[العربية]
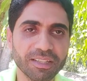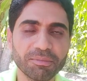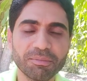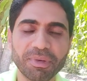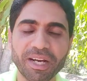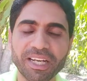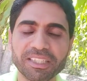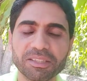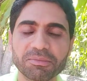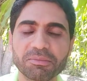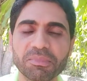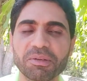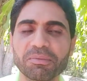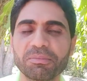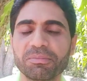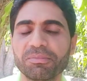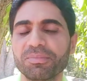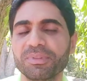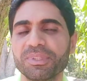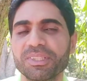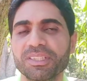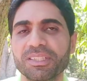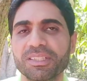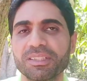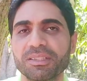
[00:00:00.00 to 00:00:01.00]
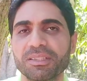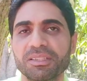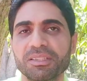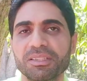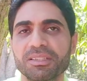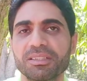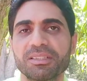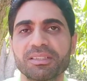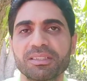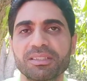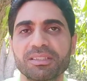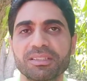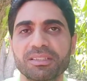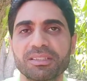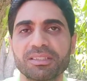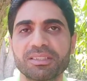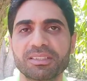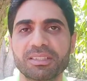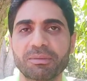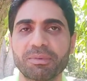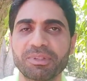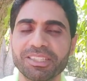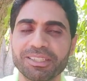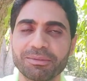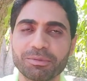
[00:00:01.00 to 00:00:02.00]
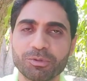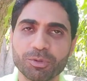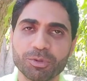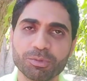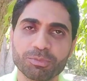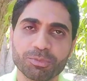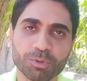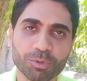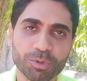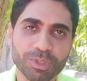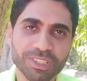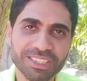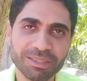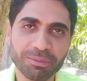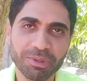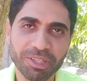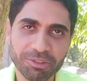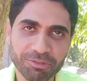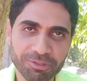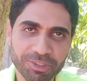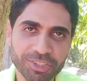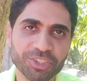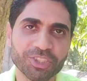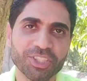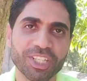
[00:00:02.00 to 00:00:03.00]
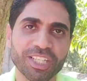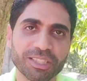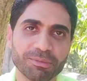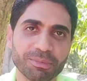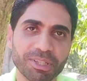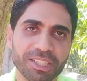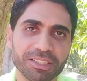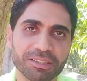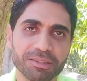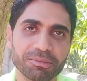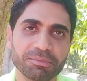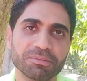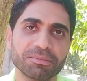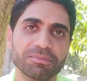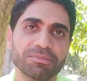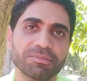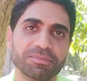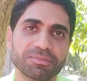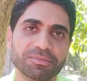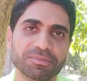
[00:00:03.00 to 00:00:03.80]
بعد ما بي... طبعا هي بتكون, بتكون لسه ما عرفتش يعني بعد